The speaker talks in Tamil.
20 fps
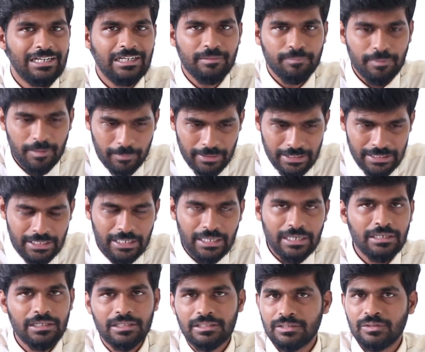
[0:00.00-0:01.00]
கண்டிப்பாக மலிங்கா
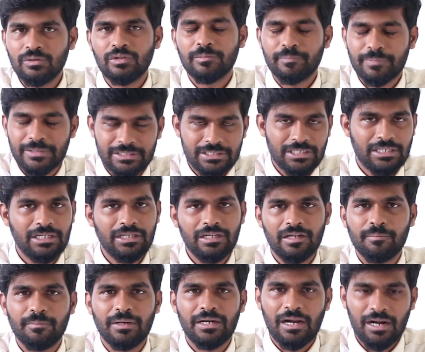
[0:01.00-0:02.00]
இல்லாதது ஒரு பிரச்சனை
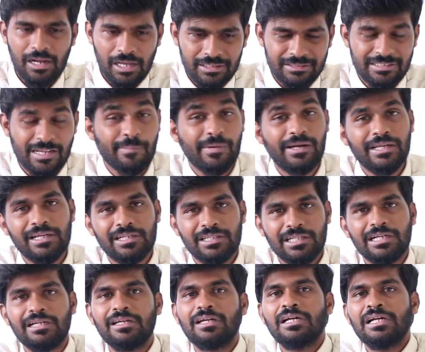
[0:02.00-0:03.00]
பட் ஆனால்
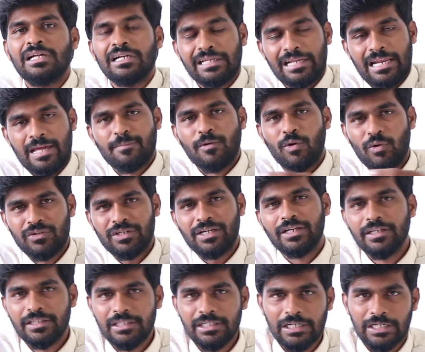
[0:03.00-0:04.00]
சமாளிக்கிறதுக்கு நிறைய
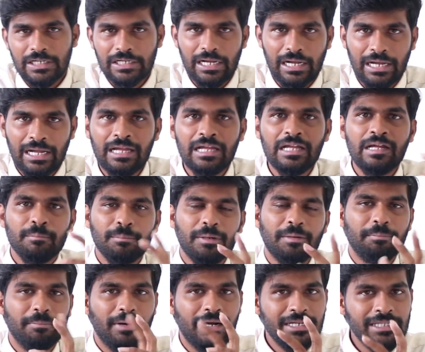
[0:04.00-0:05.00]
பவுலர்கள் இருந்துகிட்டு இருக்காங்க
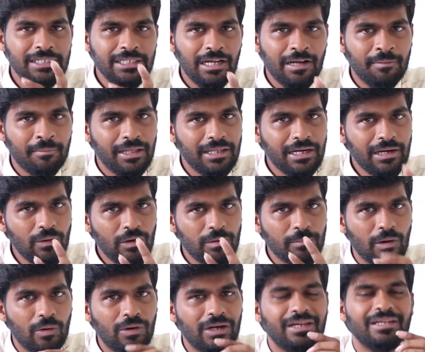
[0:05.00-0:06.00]
பட் மலிங்கா மாதிரியான ஒரு
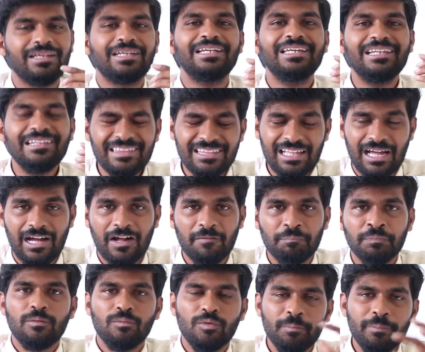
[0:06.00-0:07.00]
பவுலர் இருந்தால்
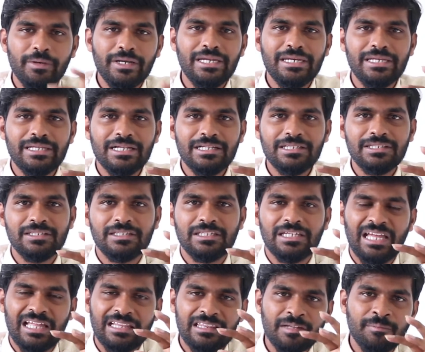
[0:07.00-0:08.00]
மும்பை இந்தியன்ஸ்
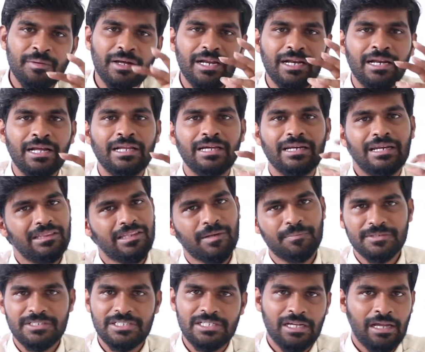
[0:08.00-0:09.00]
எந்த மாதிரியான இடங்கள்லாம்
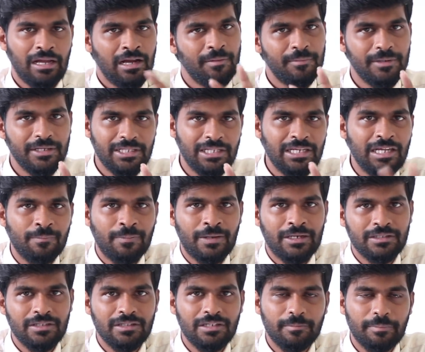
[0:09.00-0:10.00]
தப்பிச்சிருக்காங்க அப்படிங்கிறத நீங்கள்
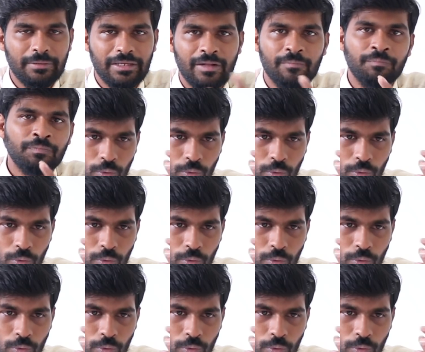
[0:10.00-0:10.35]
பார்த்துருப்பீங்க